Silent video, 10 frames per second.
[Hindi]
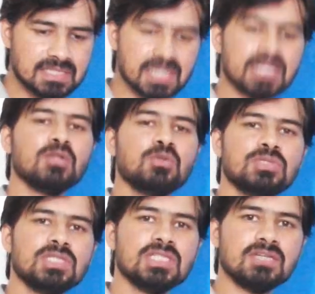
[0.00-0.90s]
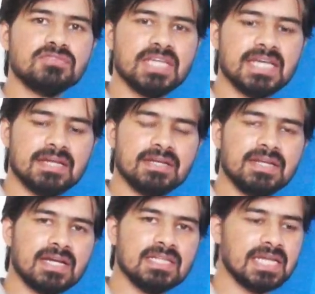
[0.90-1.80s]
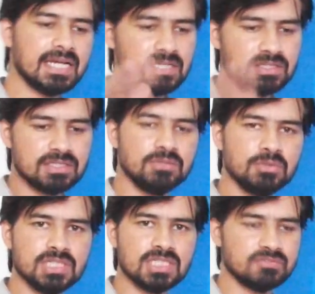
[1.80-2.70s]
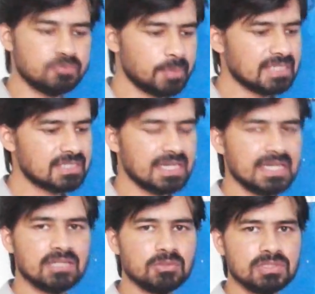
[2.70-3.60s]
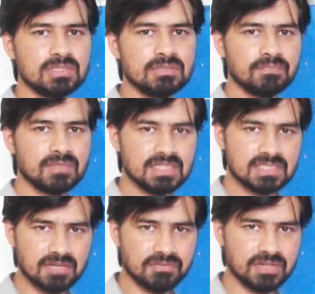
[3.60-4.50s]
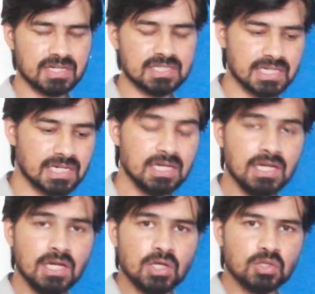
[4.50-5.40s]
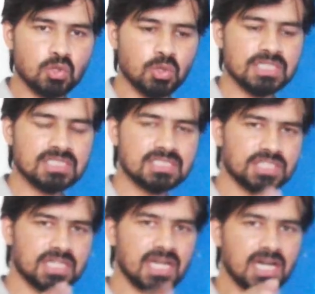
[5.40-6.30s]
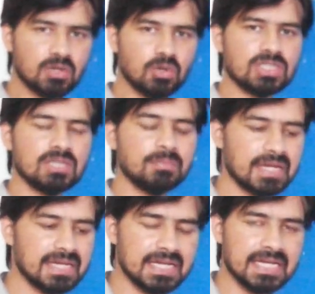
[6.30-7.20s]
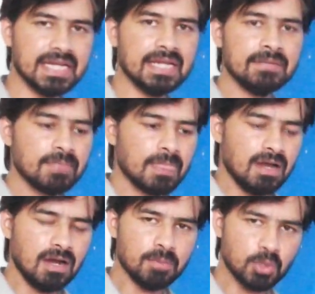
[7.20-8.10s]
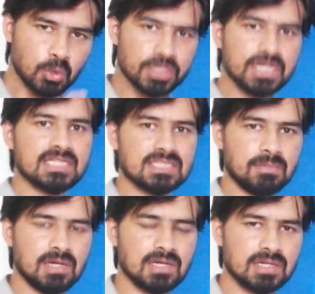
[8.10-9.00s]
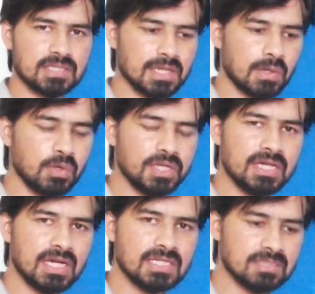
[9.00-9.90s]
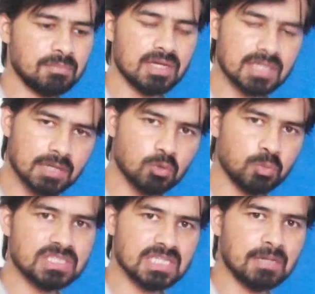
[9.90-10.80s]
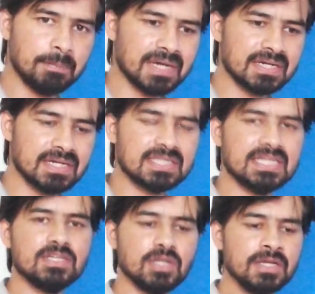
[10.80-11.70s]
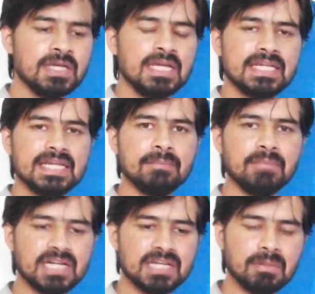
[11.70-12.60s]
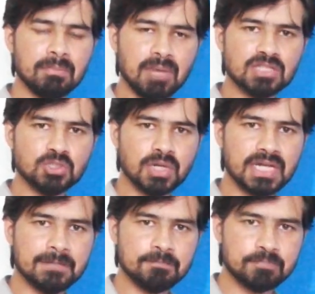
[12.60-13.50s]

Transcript: करेंगे तो दूसरी तरफ से निकल जाएगा दूसरी तरफ से प्रेस करेंगे तो इस तरफ निकल जाएगा तो इस चिकनाहट को ख़त्म करने के लिए हम रोड़ी का इस्तेमाल करते हैं रोड़ी का इस्तेमाल अगर ऊपर से कंपैक्ट करते हैं जो ये मट्टी में मर्ज होके